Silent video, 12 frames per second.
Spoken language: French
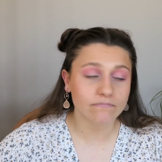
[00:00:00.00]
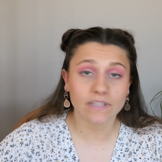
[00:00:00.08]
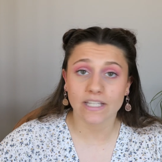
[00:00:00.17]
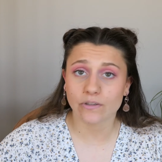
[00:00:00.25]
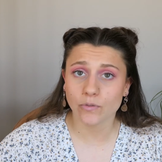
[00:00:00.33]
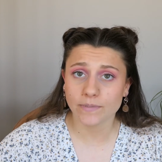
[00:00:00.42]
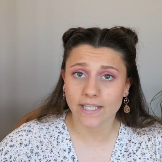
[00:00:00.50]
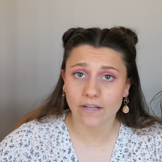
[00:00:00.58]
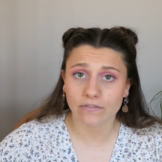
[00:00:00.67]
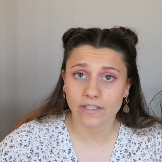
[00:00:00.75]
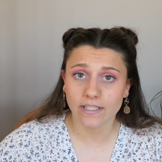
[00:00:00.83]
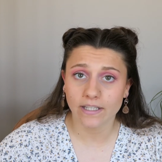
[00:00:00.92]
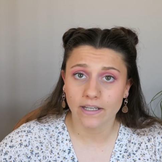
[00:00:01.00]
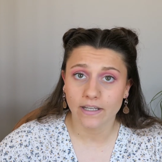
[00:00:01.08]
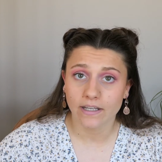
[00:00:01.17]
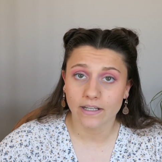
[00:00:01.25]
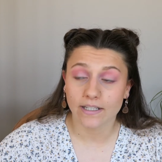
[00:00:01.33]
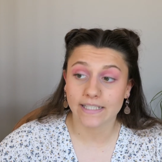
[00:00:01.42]
et d'observer
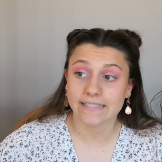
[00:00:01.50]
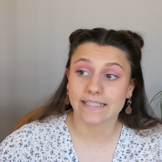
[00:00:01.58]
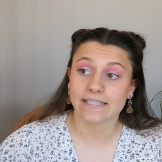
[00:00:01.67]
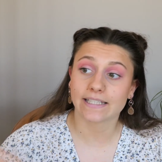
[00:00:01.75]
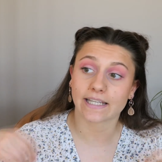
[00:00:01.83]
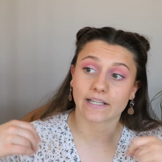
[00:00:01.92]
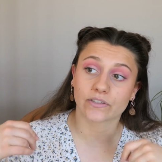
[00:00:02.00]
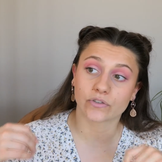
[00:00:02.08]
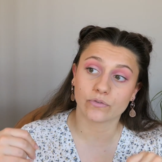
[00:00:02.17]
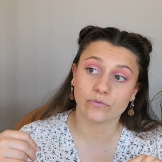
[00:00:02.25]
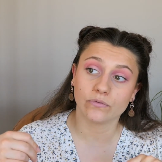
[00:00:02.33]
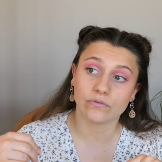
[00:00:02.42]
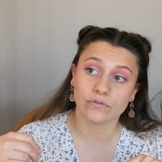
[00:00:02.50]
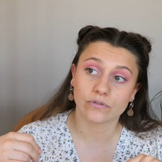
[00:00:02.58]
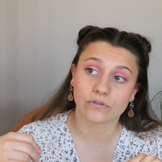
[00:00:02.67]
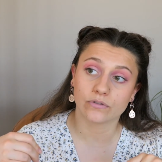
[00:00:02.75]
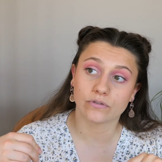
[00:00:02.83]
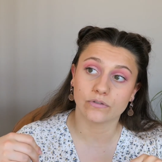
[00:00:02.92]
les interactions
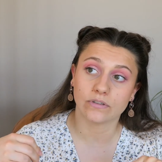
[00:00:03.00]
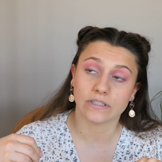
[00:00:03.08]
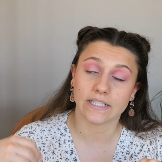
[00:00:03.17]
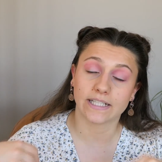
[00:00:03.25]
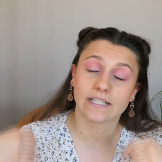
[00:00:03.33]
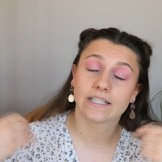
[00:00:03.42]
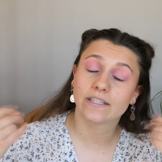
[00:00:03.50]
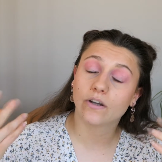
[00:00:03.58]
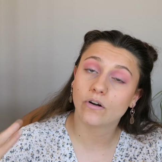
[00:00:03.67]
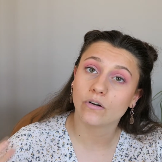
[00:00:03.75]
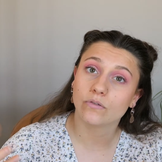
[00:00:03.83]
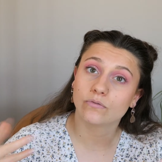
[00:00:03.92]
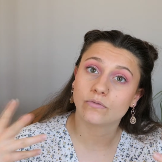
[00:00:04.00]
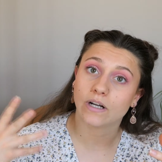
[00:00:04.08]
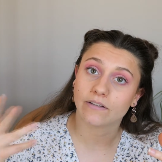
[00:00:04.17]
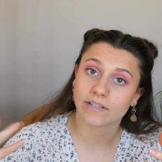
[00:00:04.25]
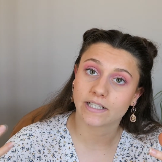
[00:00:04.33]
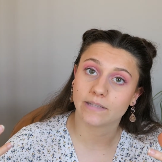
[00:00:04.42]
que les clients ont
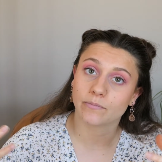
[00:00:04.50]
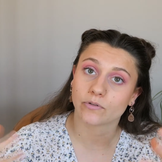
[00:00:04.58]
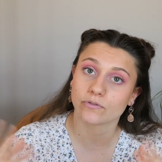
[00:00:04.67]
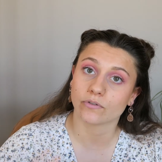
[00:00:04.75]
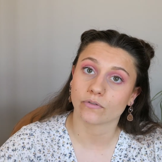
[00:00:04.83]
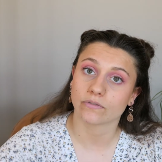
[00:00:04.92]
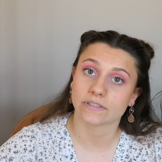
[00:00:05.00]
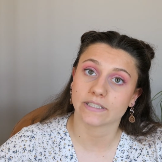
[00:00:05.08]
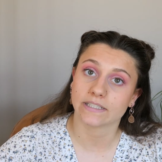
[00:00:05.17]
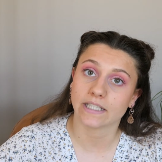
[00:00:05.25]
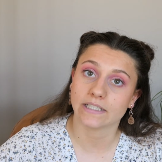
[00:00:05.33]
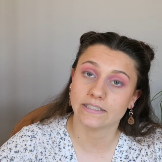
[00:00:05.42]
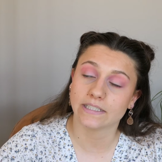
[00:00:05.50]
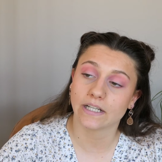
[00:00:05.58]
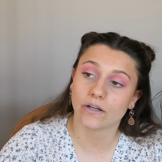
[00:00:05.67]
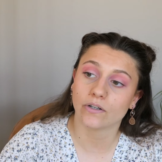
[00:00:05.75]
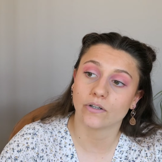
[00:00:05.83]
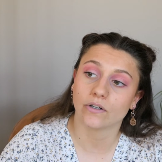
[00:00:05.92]
avec les mendiants. C'est-à-dire,
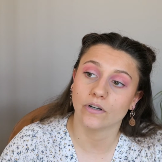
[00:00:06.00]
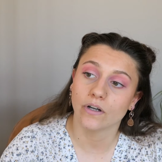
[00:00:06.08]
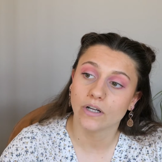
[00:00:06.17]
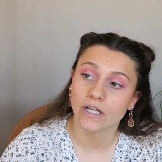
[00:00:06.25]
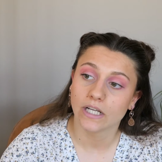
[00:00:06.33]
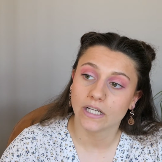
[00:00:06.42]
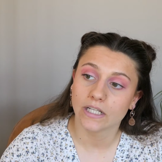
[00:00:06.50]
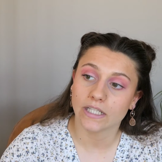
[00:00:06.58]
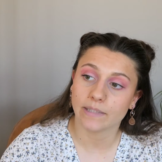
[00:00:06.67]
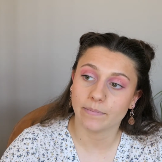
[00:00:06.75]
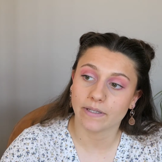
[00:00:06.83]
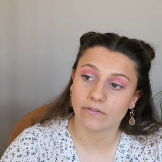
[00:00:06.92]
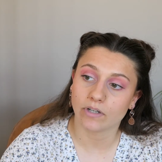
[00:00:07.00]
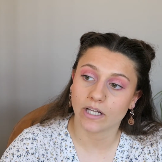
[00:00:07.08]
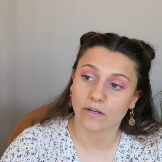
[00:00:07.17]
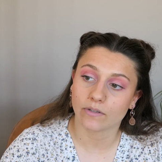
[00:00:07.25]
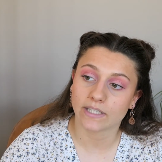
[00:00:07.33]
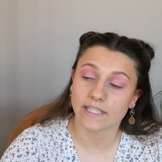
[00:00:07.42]
et euh, eh bien
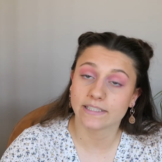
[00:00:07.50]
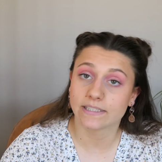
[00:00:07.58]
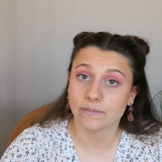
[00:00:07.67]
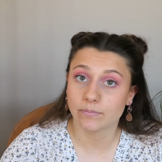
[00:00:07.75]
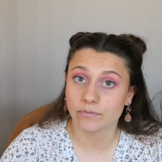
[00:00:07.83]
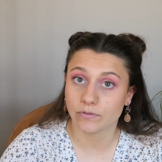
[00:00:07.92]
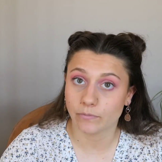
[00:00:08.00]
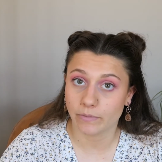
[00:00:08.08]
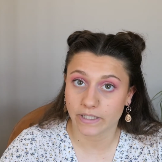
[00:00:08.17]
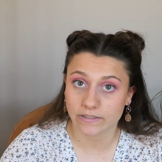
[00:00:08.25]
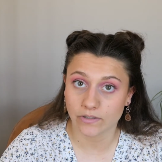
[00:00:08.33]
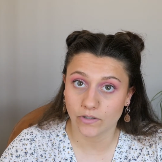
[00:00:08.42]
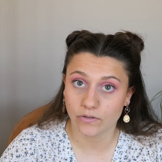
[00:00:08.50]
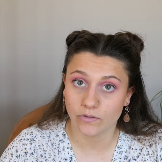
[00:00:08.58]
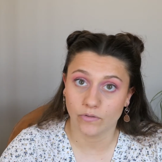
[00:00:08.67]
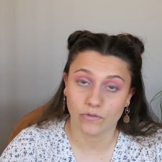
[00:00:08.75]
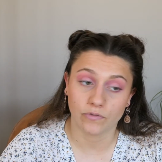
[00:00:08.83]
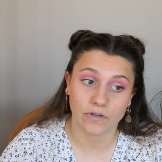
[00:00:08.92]
voilà, quel type de
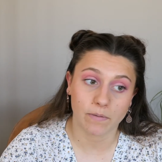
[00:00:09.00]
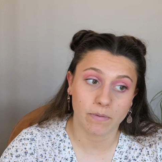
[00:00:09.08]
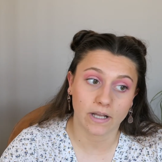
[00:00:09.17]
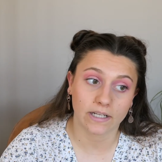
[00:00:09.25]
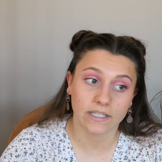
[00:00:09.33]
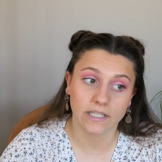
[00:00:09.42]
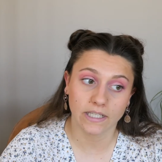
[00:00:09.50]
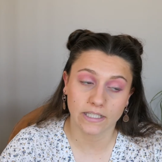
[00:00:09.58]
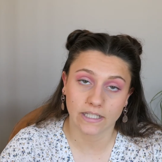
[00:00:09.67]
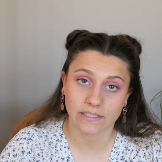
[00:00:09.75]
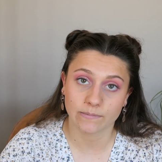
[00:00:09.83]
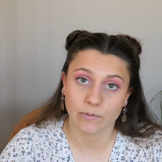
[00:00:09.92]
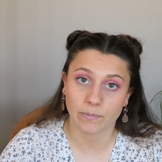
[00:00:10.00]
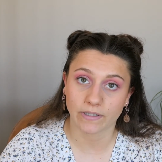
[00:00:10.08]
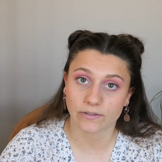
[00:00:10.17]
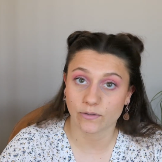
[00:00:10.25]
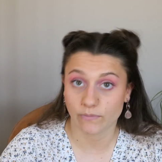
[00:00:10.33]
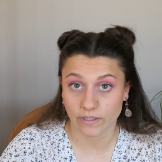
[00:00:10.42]
personne va parler, quel type de
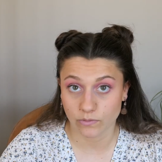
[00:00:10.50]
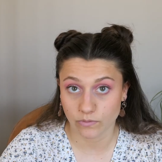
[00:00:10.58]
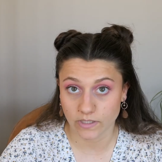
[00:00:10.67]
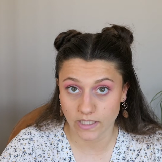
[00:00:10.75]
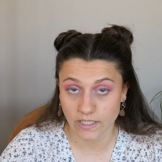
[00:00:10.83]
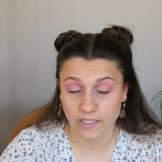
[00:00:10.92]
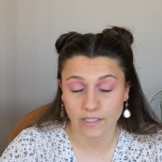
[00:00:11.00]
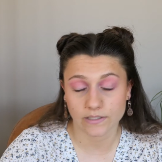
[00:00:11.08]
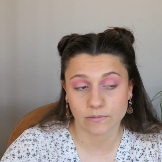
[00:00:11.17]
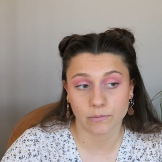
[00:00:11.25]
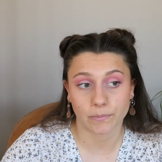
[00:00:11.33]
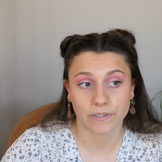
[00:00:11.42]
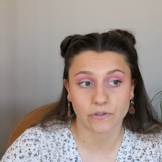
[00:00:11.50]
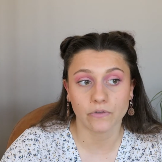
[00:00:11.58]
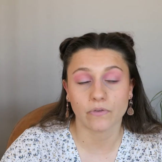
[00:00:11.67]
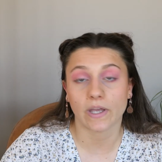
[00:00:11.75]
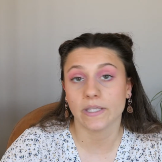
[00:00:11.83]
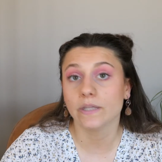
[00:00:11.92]
personne va donner et quel type de
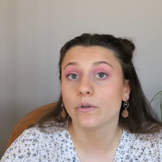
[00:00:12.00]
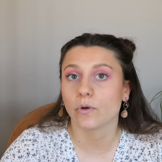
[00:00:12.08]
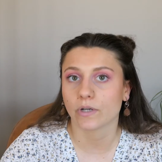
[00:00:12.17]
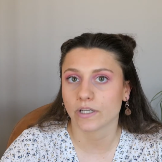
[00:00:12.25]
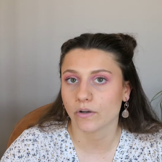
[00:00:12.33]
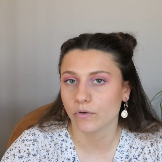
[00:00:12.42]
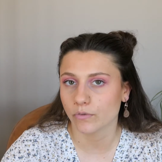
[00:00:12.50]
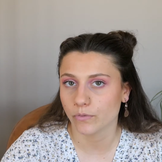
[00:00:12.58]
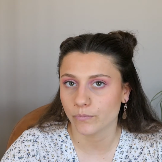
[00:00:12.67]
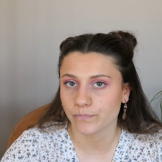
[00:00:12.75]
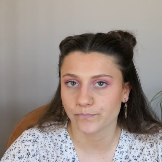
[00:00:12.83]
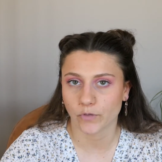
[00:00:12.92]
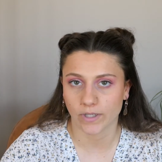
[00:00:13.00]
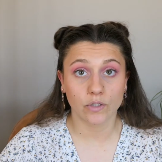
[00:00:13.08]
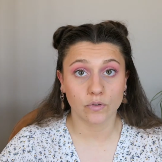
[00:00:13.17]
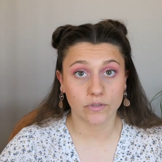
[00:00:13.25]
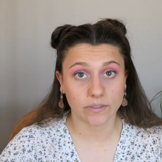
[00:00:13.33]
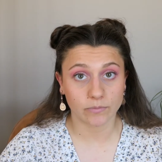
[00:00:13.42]
personne va ignorer, en gros. Voilà.
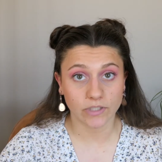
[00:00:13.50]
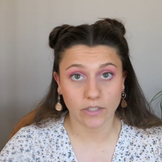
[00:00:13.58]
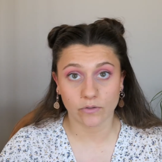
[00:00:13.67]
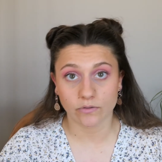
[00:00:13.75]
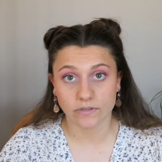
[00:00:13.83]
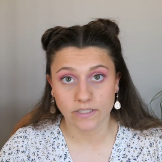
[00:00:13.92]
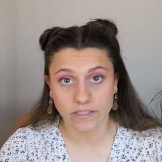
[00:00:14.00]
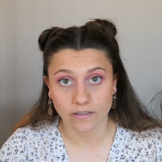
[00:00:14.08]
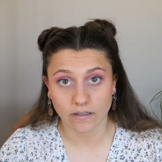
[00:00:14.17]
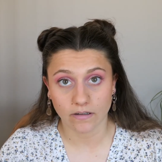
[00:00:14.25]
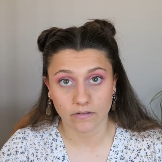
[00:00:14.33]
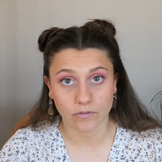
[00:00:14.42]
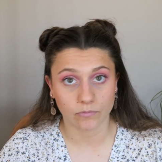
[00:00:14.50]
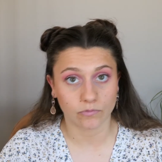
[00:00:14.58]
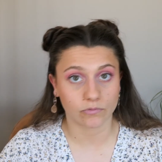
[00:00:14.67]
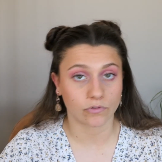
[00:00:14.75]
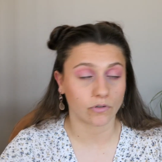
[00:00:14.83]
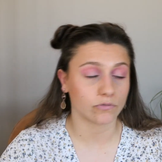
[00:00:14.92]
Donc c'est pour ça que le titre de mon
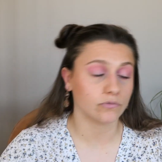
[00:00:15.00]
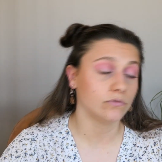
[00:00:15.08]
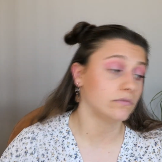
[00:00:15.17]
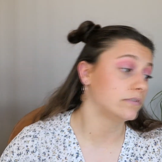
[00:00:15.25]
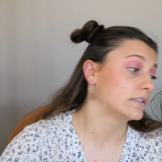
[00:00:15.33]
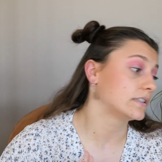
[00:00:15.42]
compte rendu,